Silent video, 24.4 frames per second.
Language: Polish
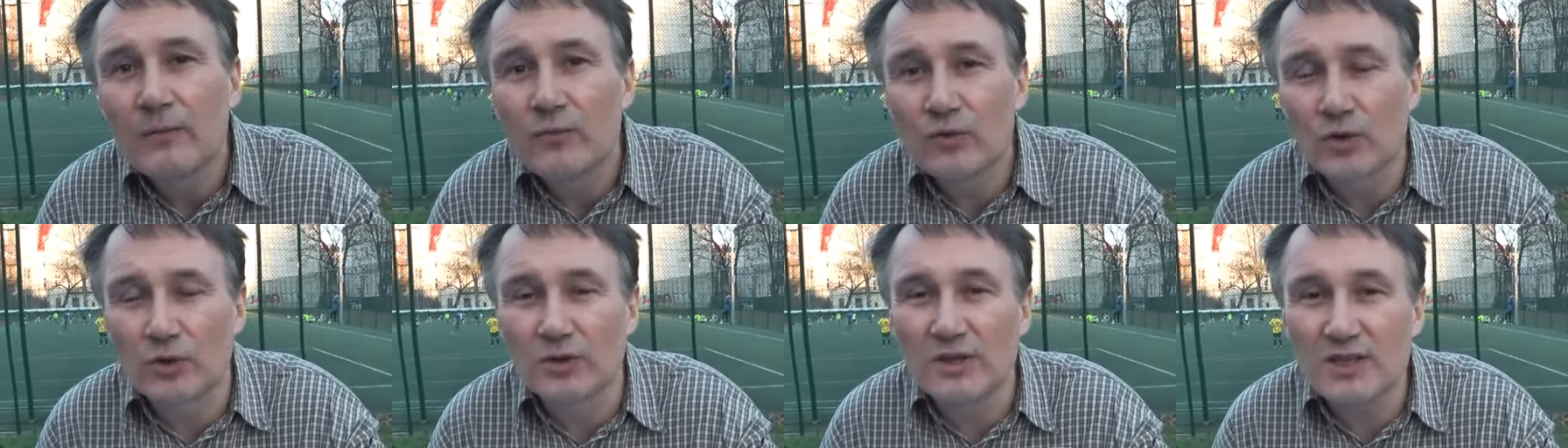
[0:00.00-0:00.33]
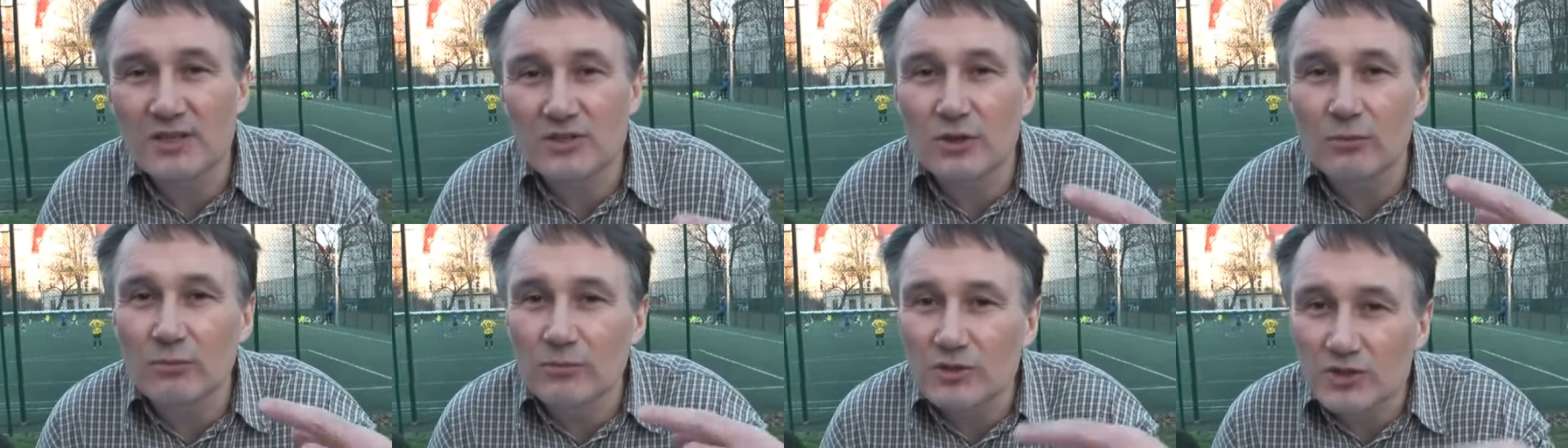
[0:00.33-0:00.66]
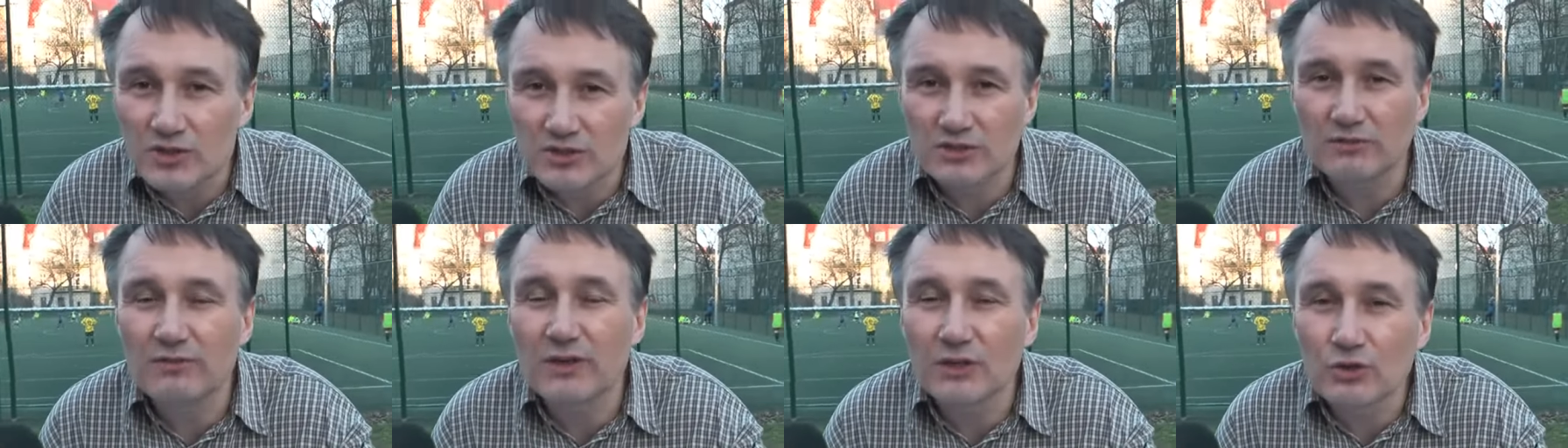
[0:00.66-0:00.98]
To nie są
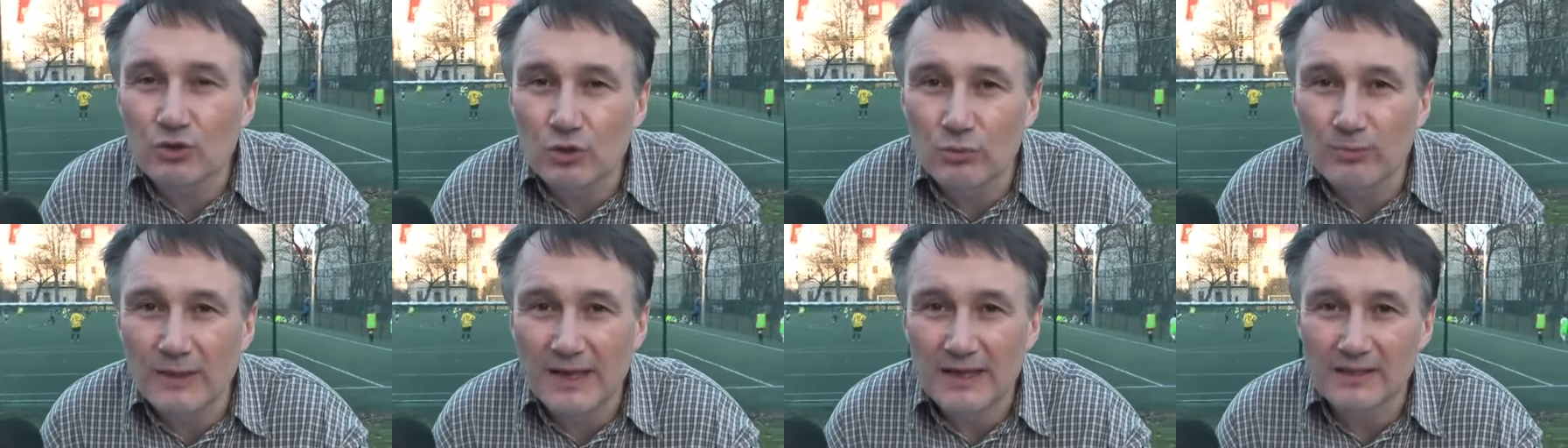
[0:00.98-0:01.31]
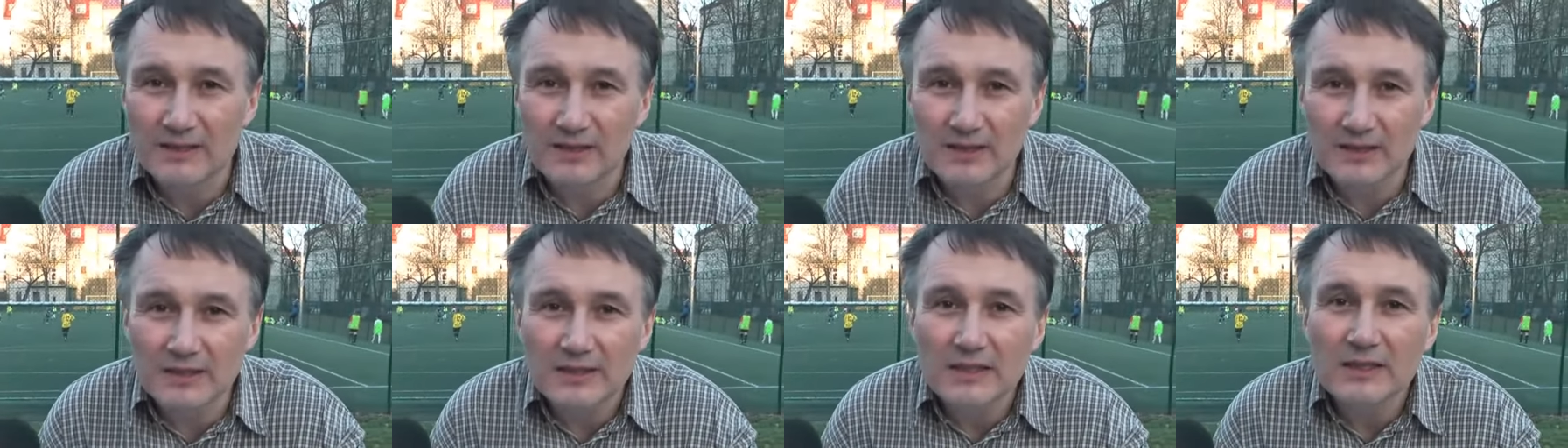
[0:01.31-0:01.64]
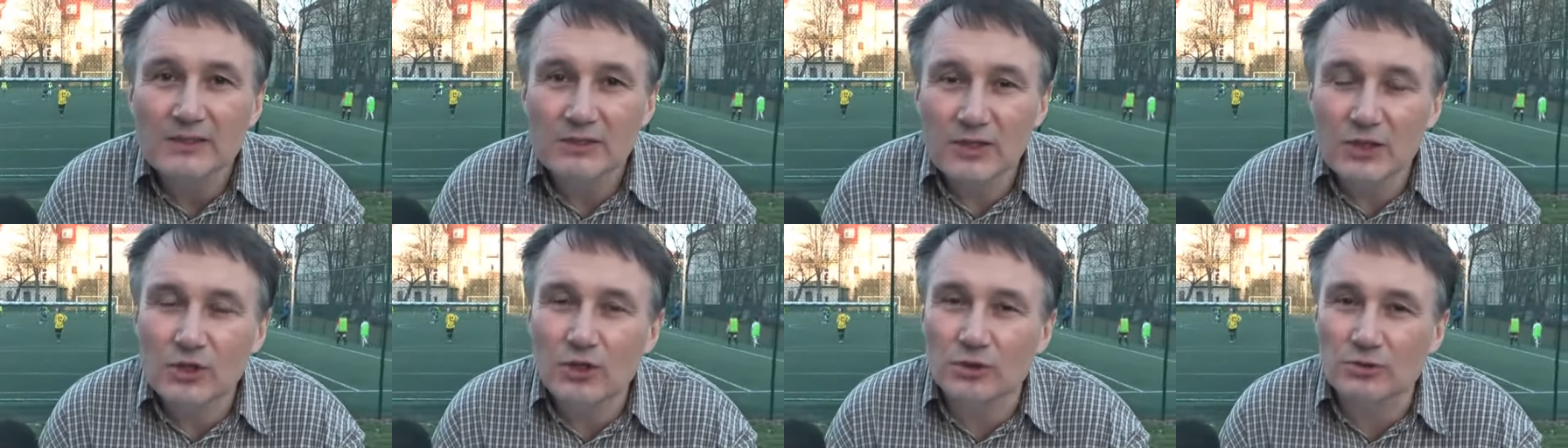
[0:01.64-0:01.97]
mściwe tumany,
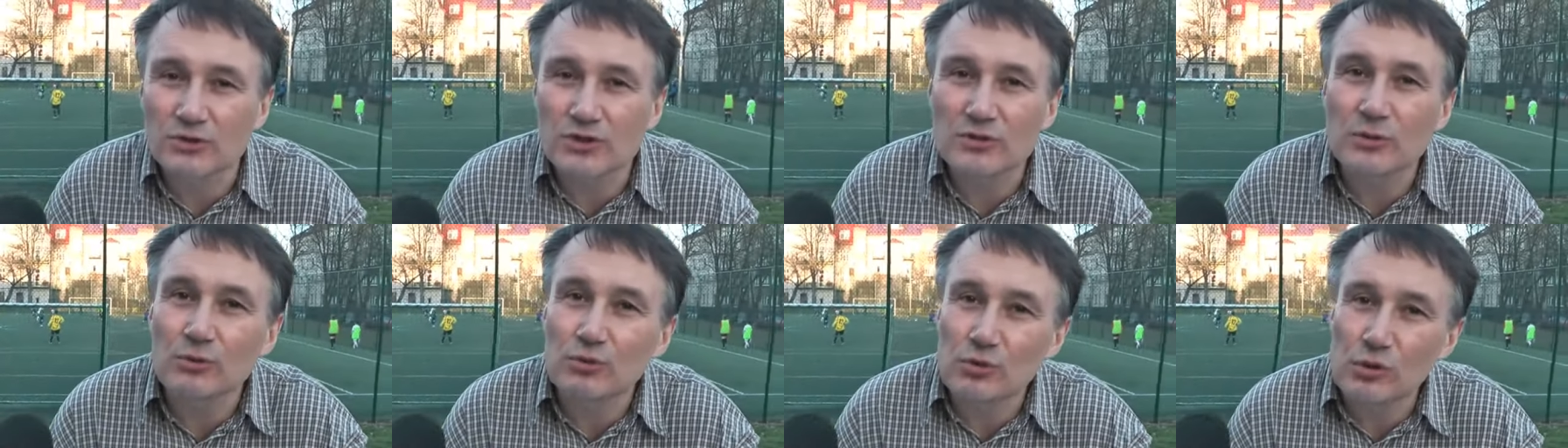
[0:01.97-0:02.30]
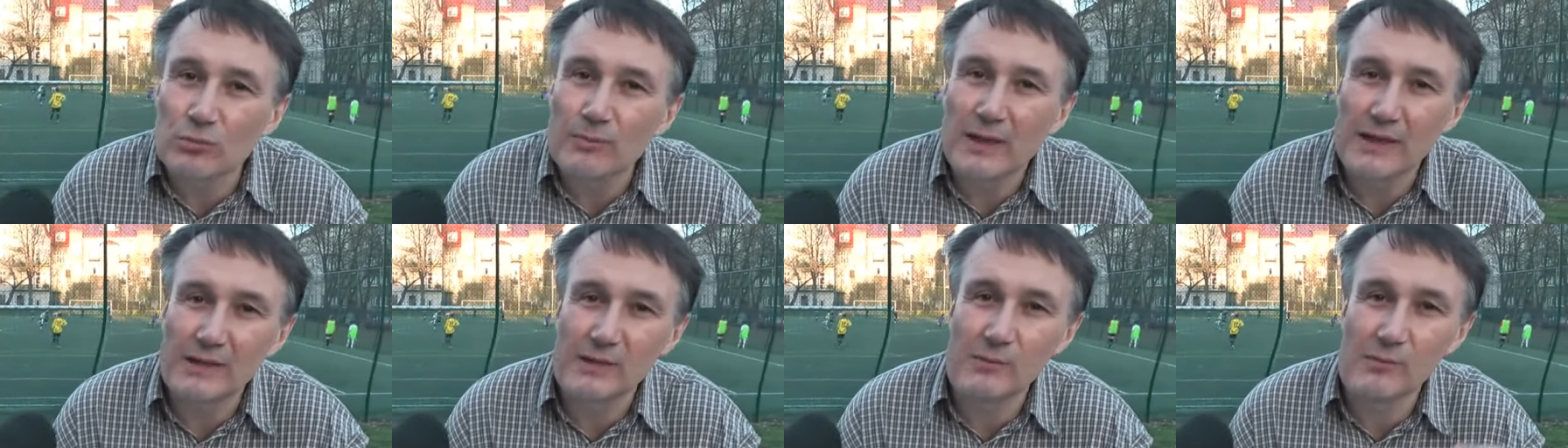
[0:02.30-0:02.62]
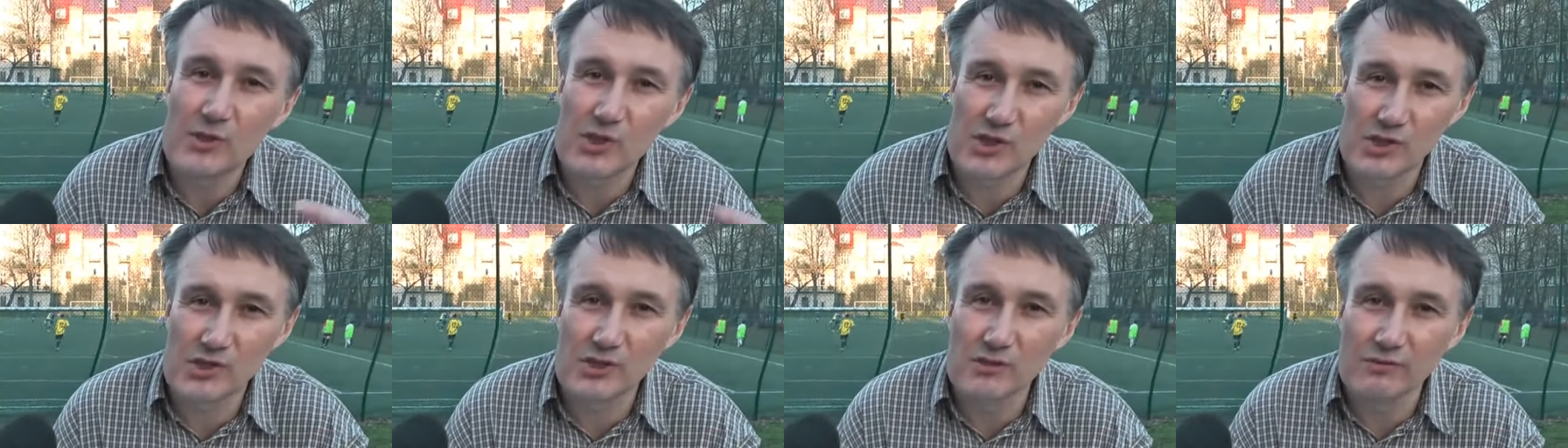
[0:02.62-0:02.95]
tylko to są tumany
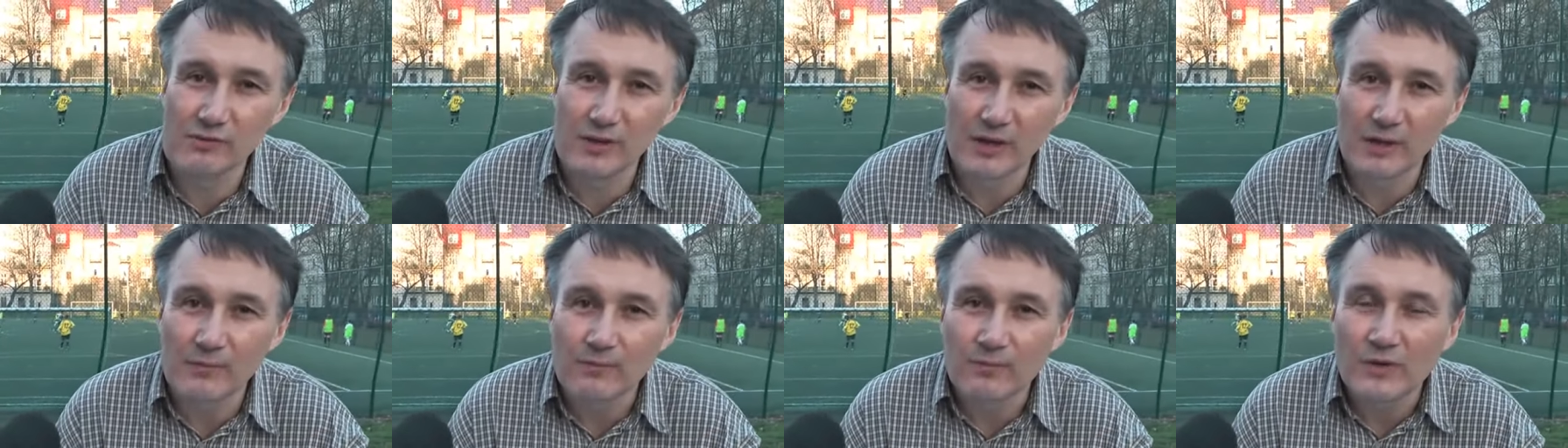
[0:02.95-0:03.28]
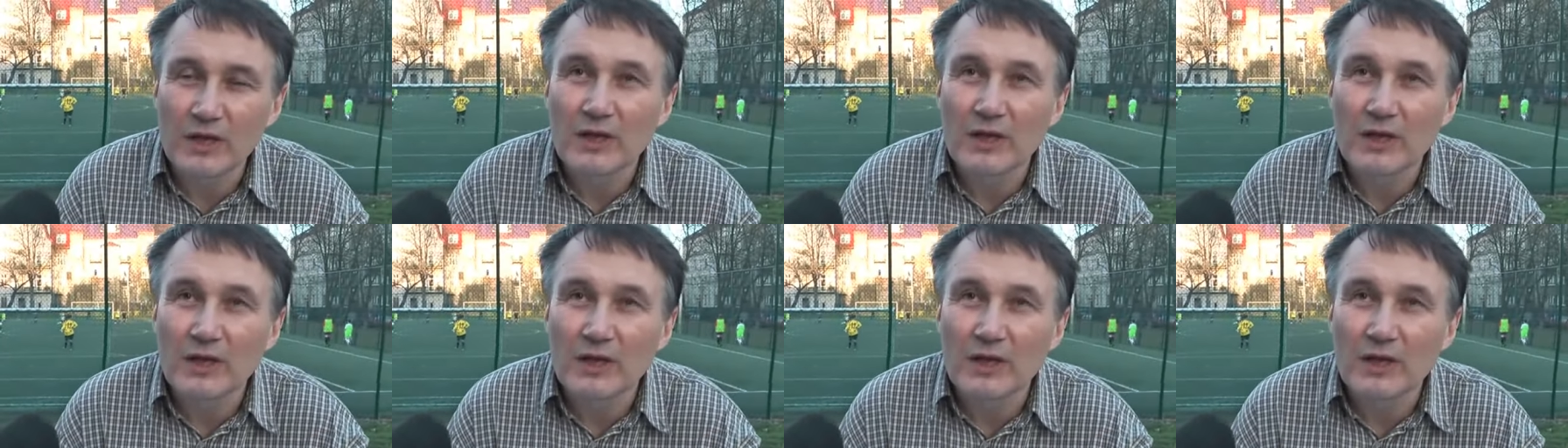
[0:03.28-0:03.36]
mściwe.